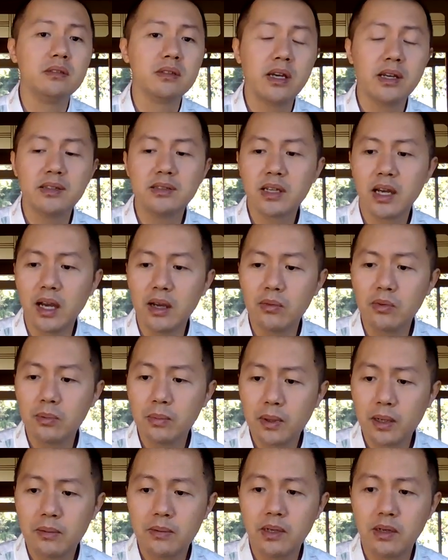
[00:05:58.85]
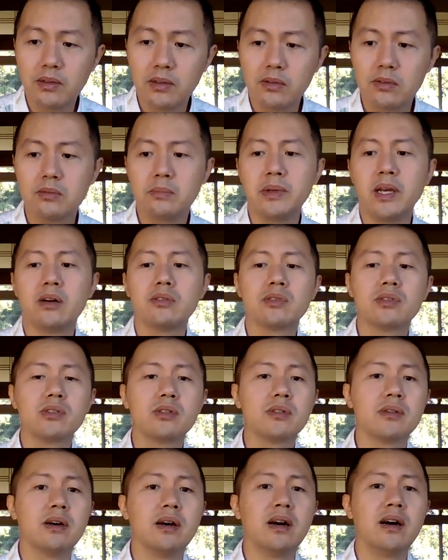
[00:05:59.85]
在财务报表中表
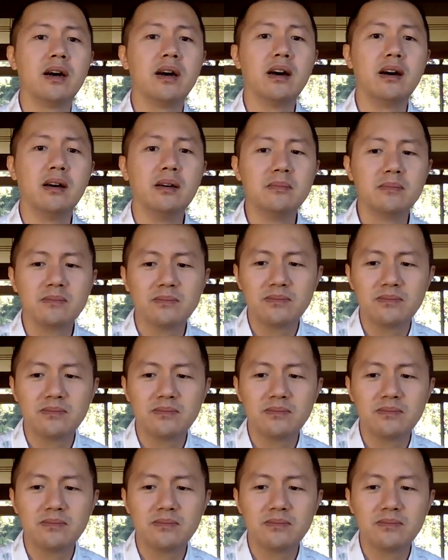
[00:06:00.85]
示啊，